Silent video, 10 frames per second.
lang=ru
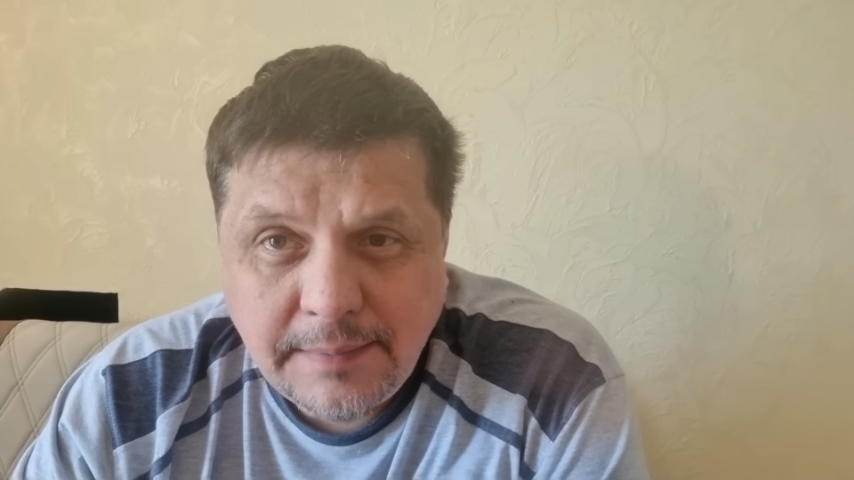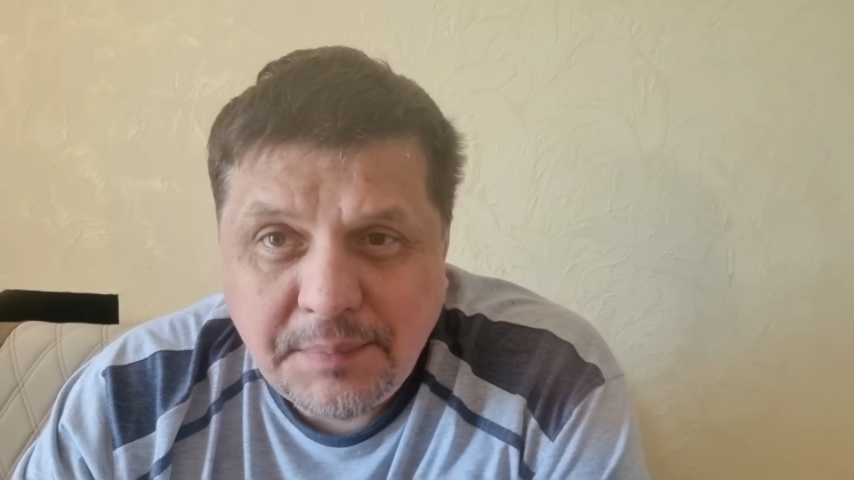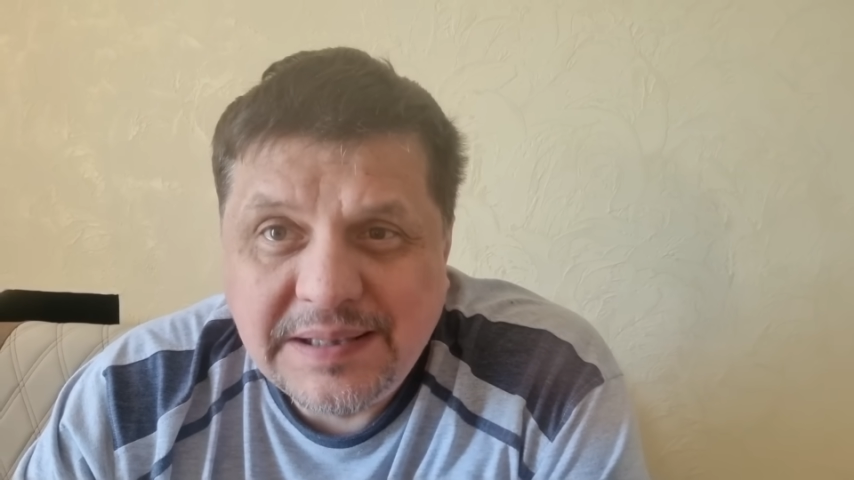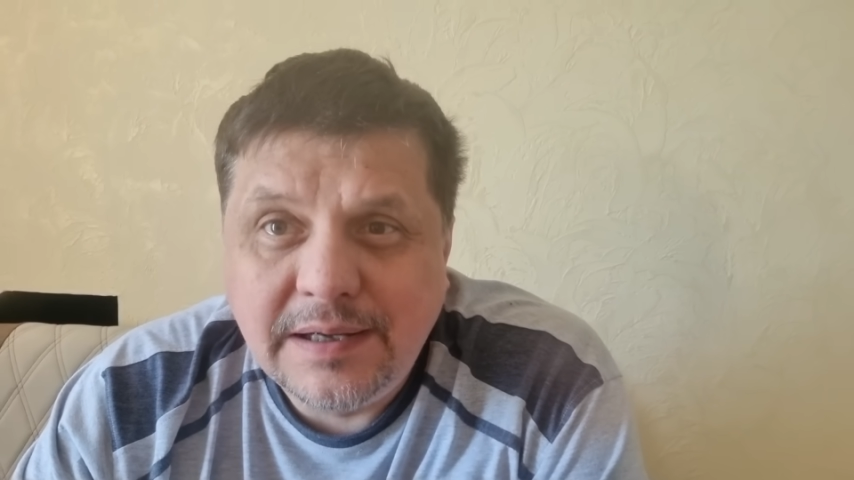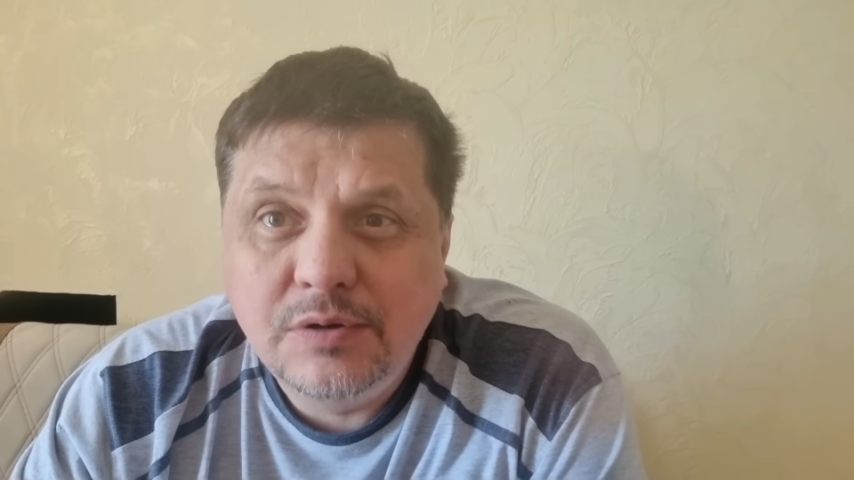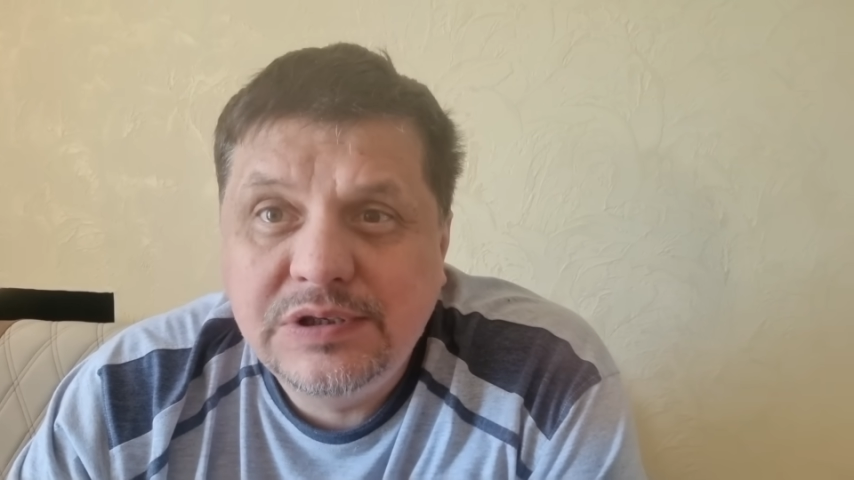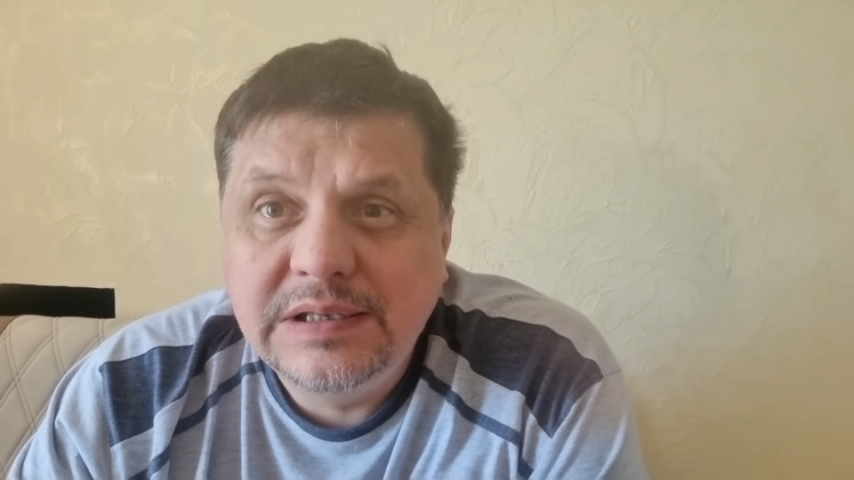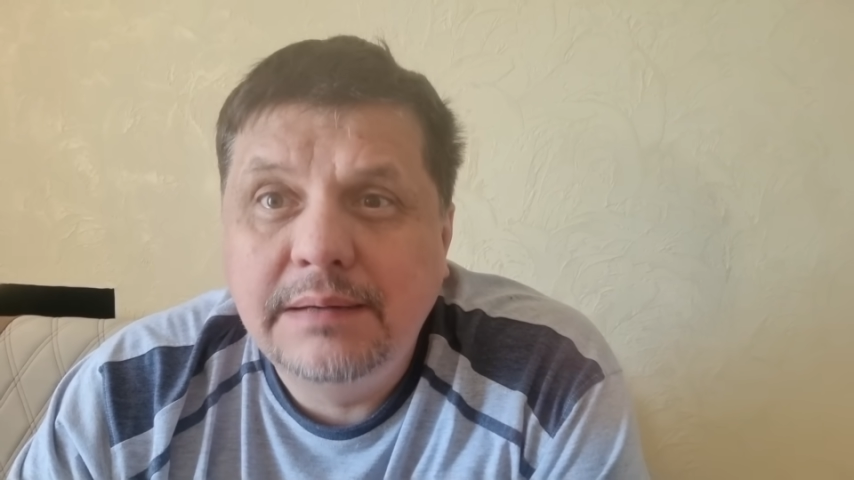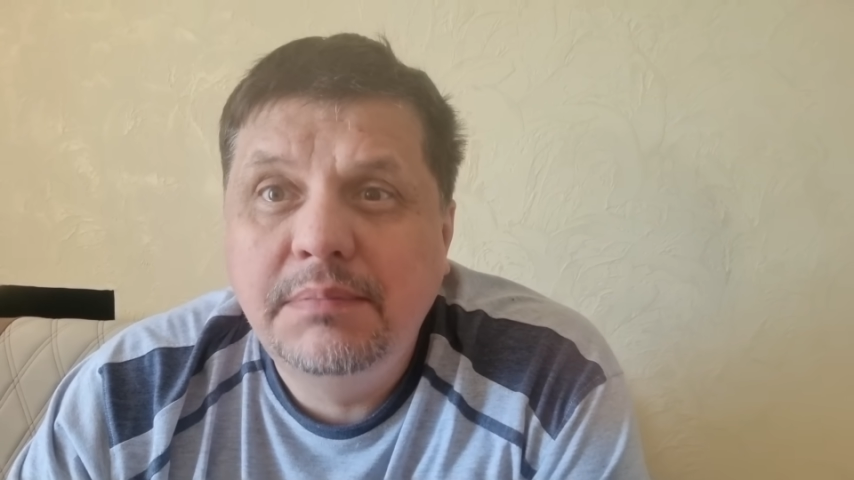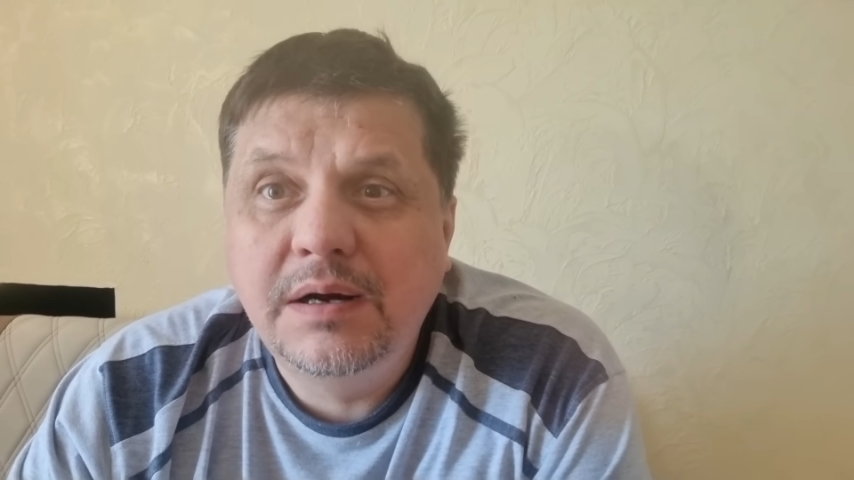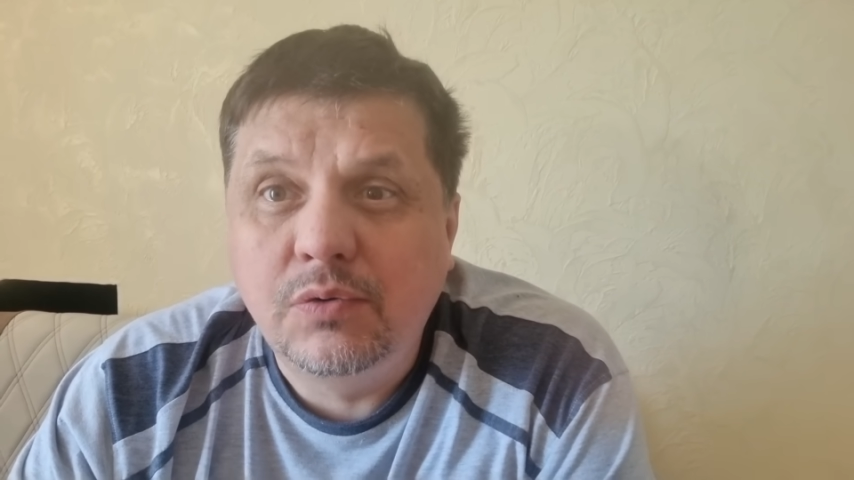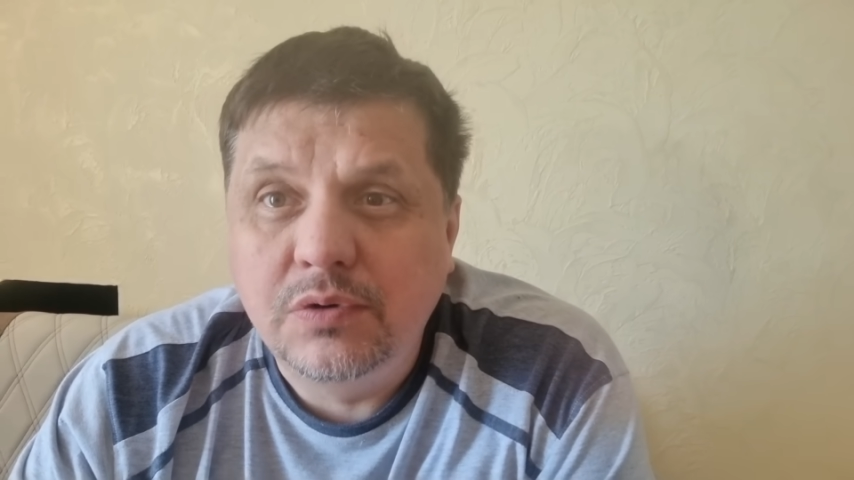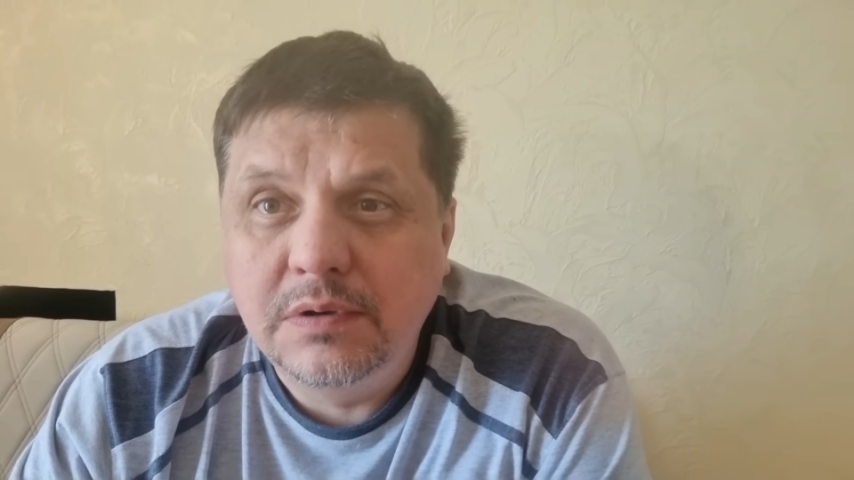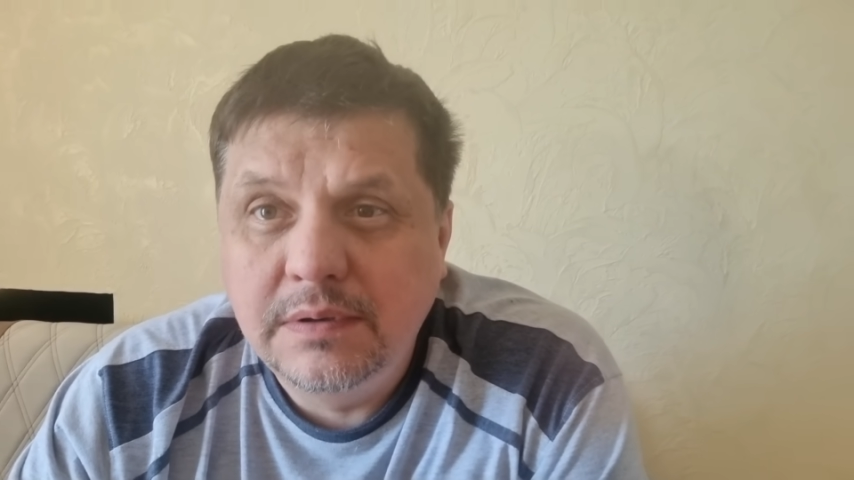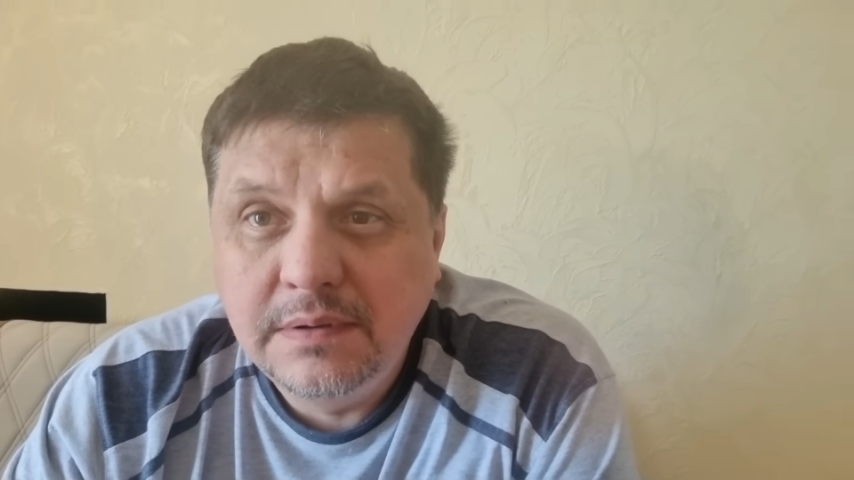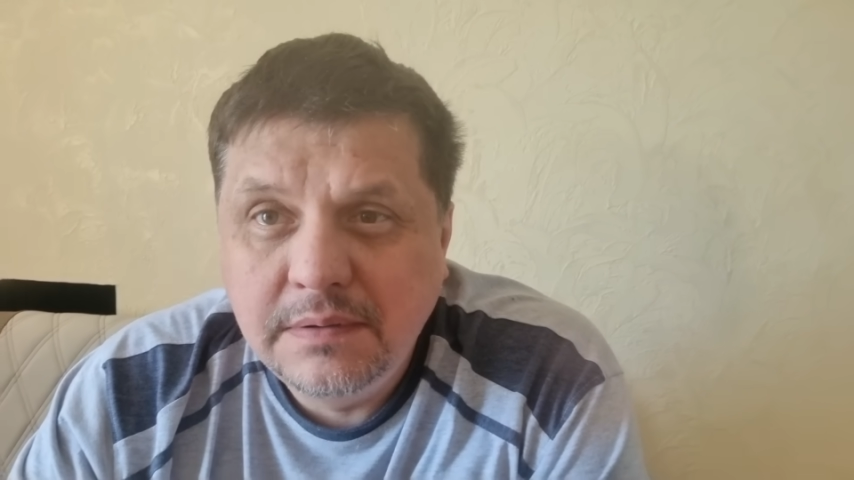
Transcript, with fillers: пытаются наоборот –